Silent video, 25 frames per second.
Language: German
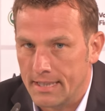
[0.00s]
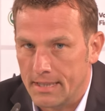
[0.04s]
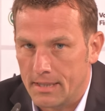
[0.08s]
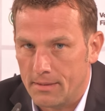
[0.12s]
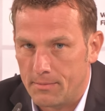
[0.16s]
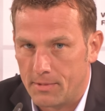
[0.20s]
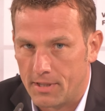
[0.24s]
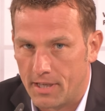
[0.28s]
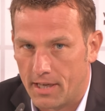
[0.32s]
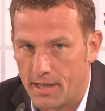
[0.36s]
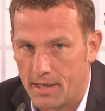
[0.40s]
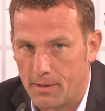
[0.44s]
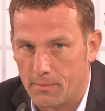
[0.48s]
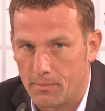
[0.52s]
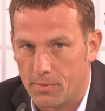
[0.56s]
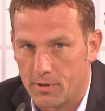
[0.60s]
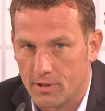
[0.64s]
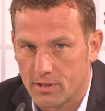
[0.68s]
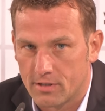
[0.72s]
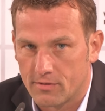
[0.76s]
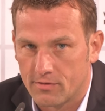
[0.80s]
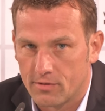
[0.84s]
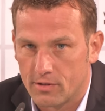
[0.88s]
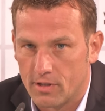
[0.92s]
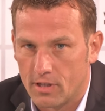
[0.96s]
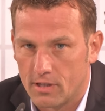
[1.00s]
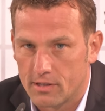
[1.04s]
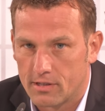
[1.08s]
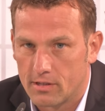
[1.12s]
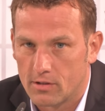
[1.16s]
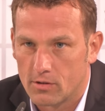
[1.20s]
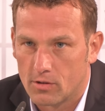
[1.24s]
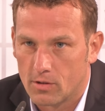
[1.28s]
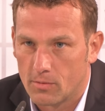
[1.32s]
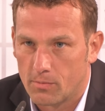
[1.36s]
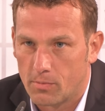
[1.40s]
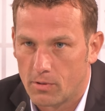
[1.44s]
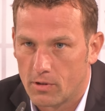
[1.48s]
Mit einem Pass von
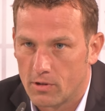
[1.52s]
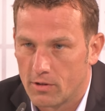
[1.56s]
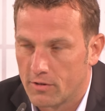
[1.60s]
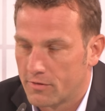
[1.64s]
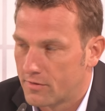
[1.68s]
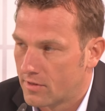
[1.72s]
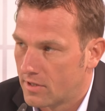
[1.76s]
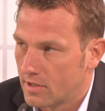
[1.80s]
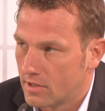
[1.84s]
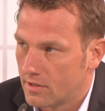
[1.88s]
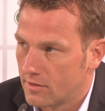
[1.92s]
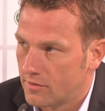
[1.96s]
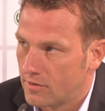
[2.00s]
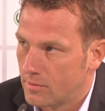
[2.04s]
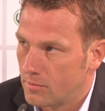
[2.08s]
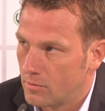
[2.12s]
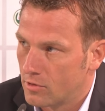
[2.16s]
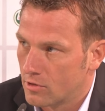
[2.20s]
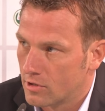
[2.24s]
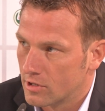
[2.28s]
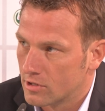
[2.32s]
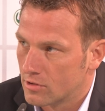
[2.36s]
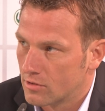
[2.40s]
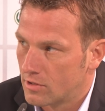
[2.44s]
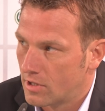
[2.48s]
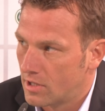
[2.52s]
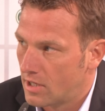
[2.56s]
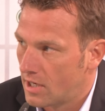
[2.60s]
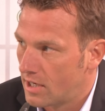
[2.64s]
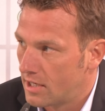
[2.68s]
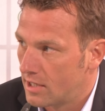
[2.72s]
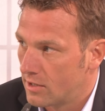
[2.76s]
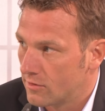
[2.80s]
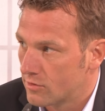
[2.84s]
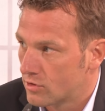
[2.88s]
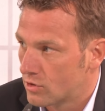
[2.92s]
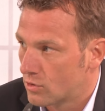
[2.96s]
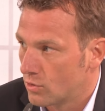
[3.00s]
Altintoppel läuft Finn Bogerson
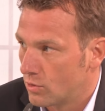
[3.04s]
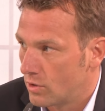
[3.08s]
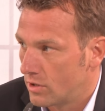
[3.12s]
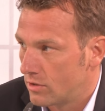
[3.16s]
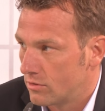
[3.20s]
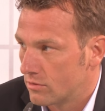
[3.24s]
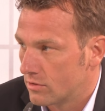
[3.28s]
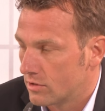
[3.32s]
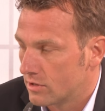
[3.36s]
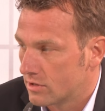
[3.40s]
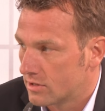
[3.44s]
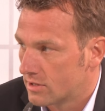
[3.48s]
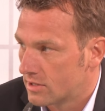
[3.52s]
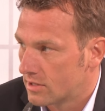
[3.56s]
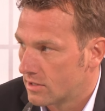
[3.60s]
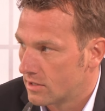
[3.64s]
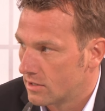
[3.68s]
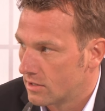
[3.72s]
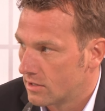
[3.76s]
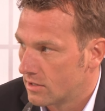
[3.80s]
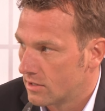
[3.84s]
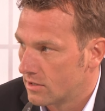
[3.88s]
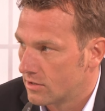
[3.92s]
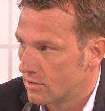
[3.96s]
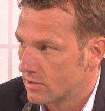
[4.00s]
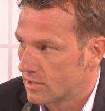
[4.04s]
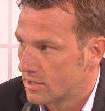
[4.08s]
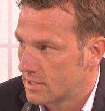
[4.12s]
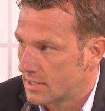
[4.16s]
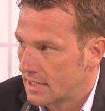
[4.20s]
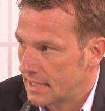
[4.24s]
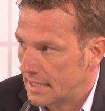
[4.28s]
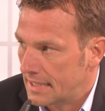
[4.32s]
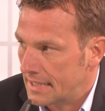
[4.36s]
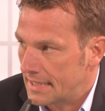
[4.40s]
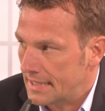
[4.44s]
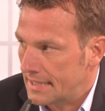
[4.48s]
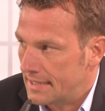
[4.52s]
alleine aufs Tor und das äh, hat uns
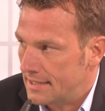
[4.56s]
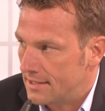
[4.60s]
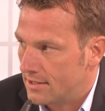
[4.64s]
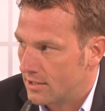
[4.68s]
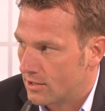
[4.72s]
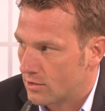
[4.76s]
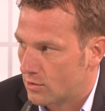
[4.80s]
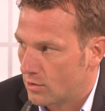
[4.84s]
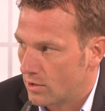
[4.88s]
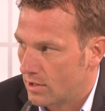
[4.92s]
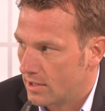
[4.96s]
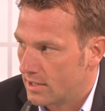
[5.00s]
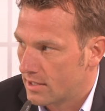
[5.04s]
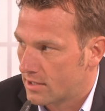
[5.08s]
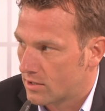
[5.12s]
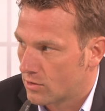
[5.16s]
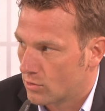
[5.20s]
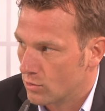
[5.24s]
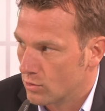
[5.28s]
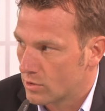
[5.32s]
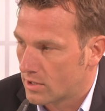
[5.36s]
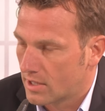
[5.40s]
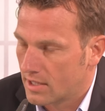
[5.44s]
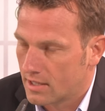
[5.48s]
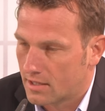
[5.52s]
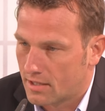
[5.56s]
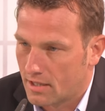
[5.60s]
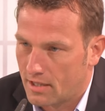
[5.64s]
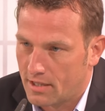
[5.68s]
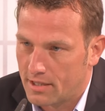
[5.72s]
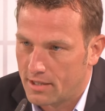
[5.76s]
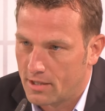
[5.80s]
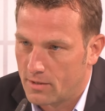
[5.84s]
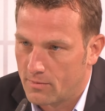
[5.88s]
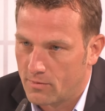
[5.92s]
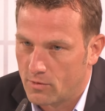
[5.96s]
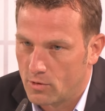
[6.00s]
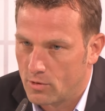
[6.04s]
natürlich gut getan,
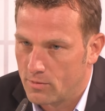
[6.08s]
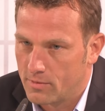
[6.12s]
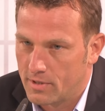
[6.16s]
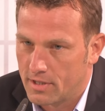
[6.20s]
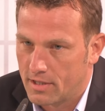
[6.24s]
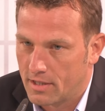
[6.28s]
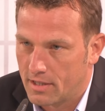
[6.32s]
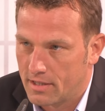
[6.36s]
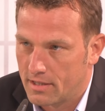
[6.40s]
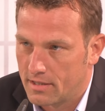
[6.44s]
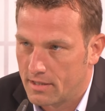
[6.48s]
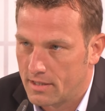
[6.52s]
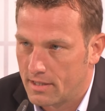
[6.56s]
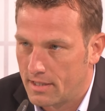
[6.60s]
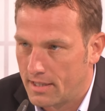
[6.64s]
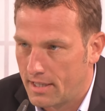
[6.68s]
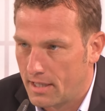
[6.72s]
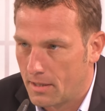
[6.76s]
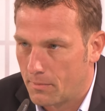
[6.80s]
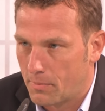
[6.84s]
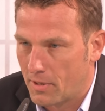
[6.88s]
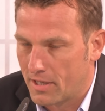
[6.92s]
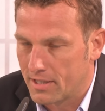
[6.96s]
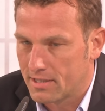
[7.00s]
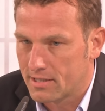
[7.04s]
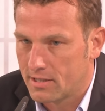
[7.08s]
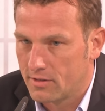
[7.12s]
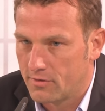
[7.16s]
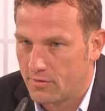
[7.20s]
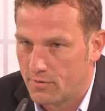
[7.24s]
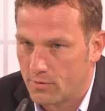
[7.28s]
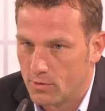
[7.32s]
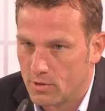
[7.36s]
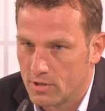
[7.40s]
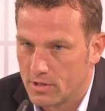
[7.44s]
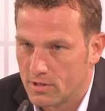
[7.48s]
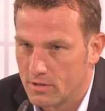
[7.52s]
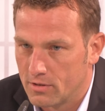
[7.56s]
obwohl wir dann eher passiv
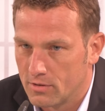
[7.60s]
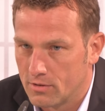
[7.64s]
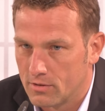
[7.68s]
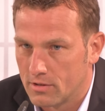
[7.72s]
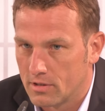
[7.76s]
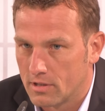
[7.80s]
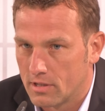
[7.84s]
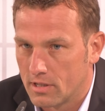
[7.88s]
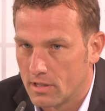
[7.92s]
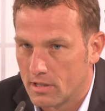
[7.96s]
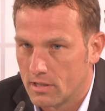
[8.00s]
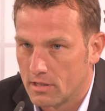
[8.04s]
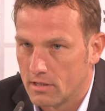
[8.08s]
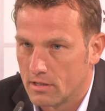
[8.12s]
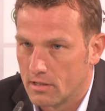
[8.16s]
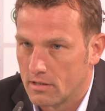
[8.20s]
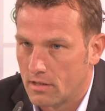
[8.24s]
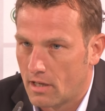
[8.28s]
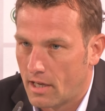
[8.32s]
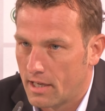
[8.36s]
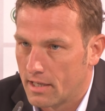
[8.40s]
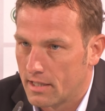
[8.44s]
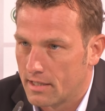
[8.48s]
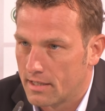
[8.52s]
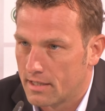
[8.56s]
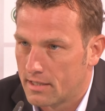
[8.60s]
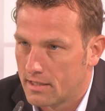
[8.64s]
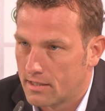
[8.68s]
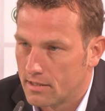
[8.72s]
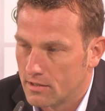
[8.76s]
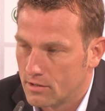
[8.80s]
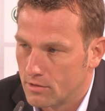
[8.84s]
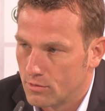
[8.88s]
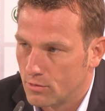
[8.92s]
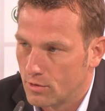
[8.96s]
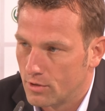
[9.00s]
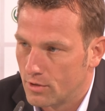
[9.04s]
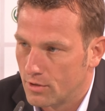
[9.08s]
wurden und äh, eigentlich
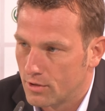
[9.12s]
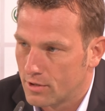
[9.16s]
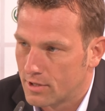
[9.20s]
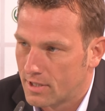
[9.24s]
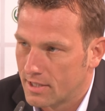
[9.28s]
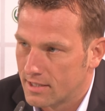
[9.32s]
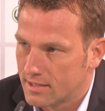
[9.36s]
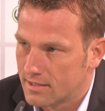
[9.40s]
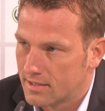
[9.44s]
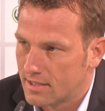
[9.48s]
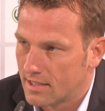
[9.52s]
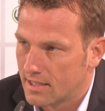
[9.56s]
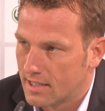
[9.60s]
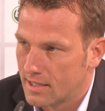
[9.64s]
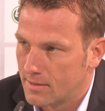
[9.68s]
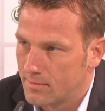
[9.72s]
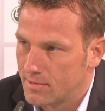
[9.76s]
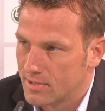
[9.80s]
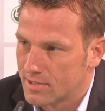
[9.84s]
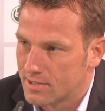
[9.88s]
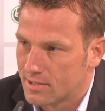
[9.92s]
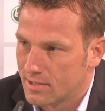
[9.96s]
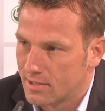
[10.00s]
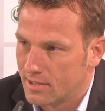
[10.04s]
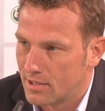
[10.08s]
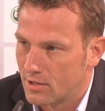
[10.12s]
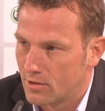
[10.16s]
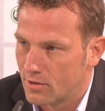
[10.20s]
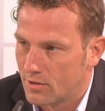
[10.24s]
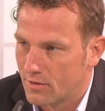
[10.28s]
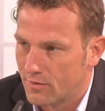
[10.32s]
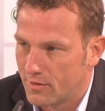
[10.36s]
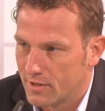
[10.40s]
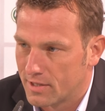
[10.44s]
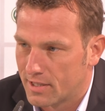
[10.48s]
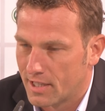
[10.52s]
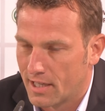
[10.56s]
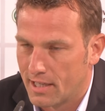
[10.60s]
nur noch das Ergebnis dann auch
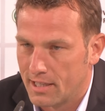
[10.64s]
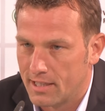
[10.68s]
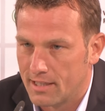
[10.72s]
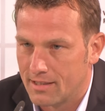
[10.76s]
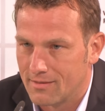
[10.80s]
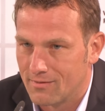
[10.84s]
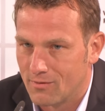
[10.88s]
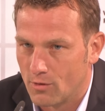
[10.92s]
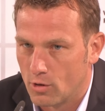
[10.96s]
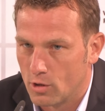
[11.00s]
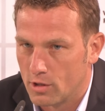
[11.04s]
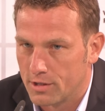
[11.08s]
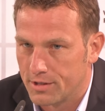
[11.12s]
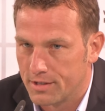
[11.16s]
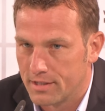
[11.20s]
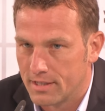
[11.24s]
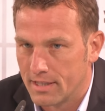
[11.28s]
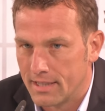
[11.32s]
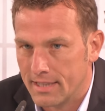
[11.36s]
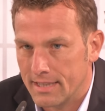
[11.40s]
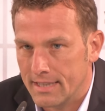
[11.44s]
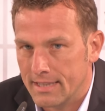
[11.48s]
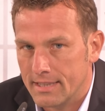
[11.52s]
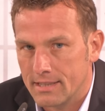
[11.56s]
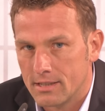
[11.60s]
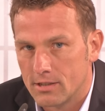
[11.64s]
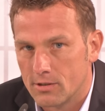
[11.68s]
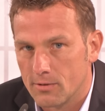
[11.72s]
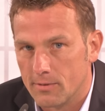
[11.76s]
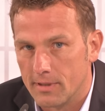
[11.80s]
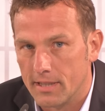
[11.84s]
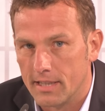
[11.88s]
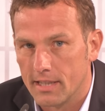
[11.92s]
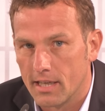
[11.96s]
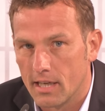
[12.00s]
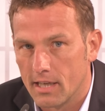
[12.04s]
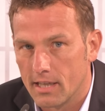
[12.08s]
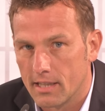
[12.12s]
verteidigen wollten, zu
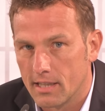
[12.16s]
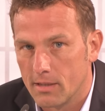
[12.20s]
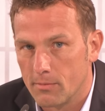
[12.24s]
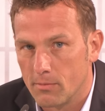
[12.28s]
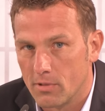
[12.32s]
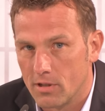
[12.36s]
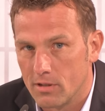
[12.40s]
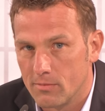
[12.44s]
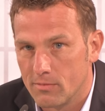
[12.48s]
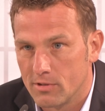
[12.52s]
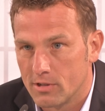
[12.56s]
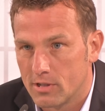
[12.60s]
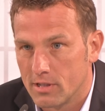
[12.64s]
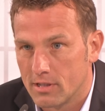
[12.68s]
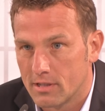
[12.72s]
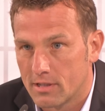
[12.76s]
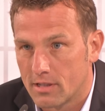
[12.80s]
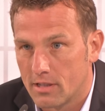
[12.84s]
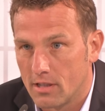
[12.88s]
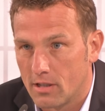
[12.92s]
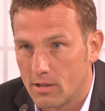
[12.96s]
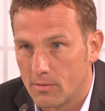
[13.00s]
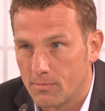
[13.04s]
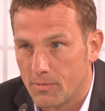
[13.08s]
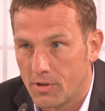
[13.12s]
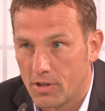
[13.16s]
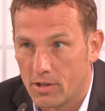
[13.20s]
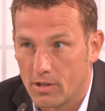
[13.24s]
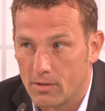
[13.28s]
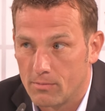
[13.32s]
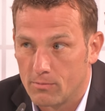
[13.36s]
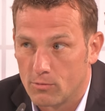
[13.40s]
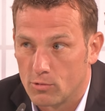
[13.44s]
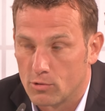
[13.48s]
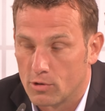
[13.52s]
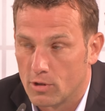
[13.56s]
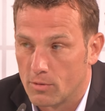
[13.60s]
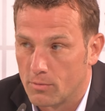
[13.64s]
wenig eigenen Ballbesitz gehabt
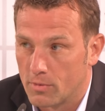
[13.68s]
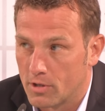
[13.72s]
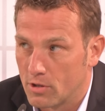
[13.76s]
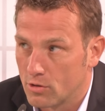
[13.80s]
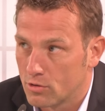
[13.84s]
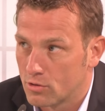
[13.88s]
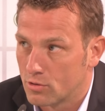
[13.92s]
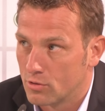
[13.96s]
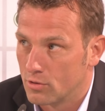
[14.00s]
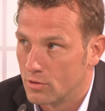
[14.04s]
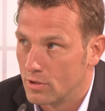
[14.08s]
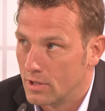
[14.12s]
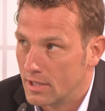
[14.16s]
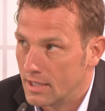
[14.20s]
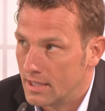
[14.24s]
haben und dann brauchst du